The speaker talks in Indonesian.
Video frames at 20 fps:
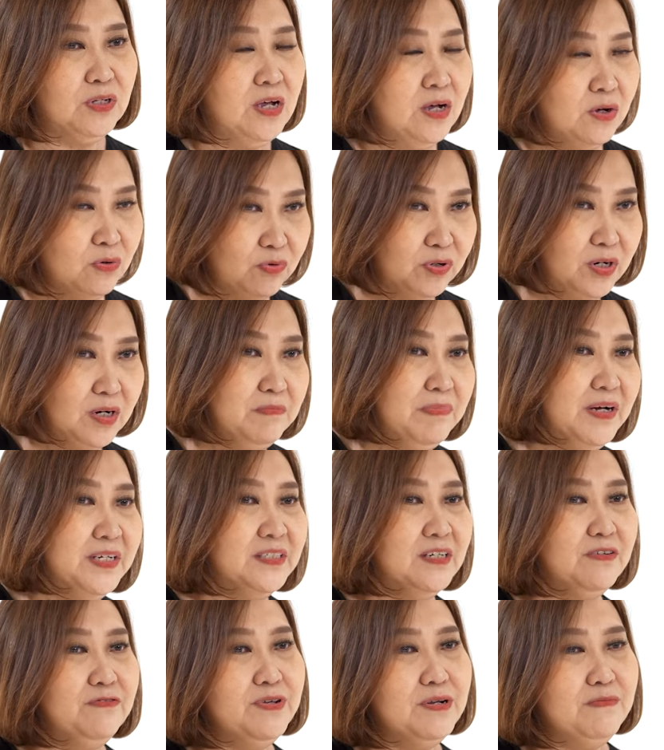Tuhan kurang
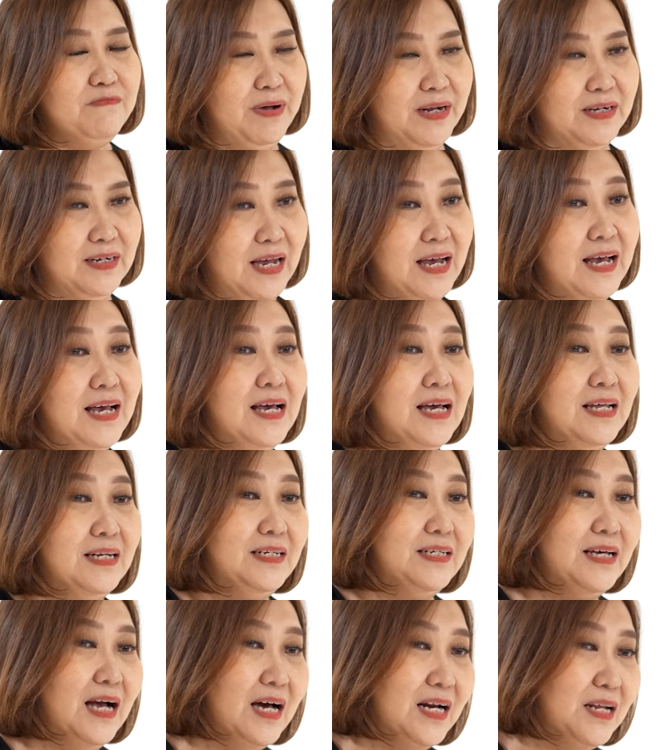baca firman nah
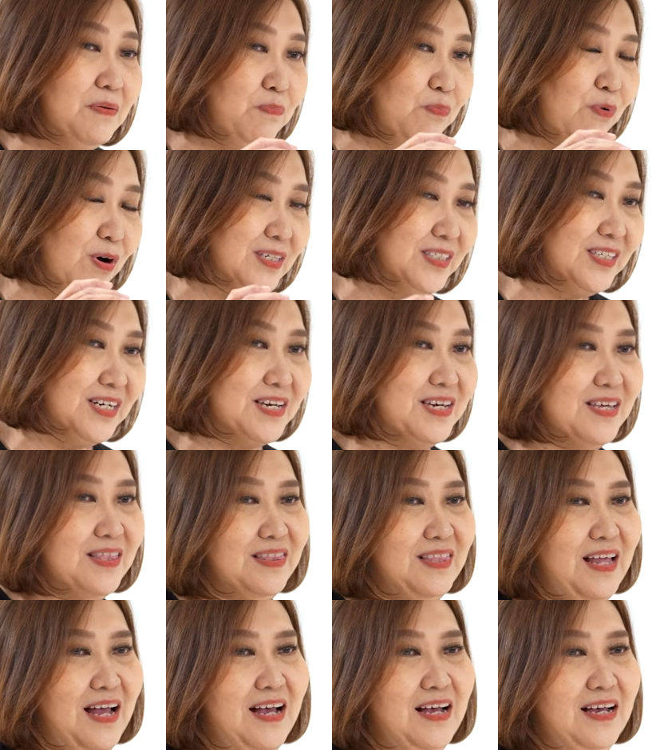di hari puasa
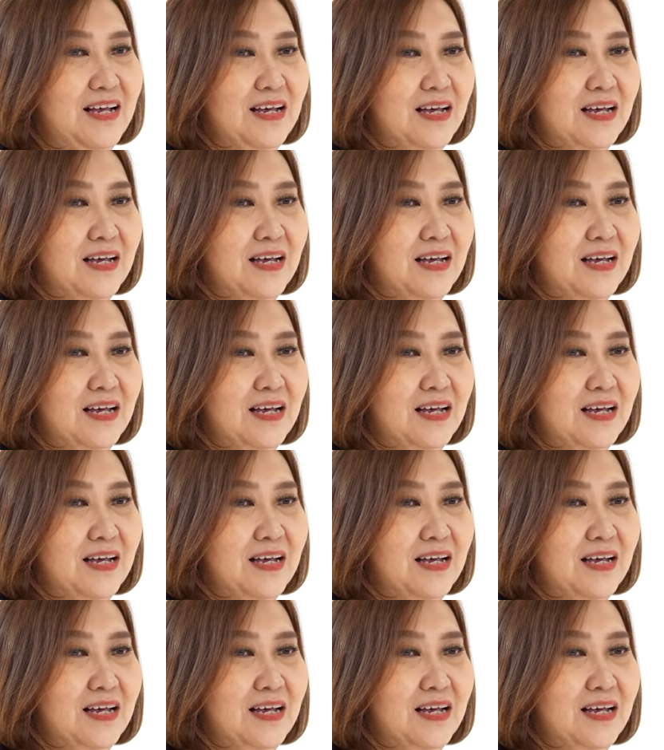kita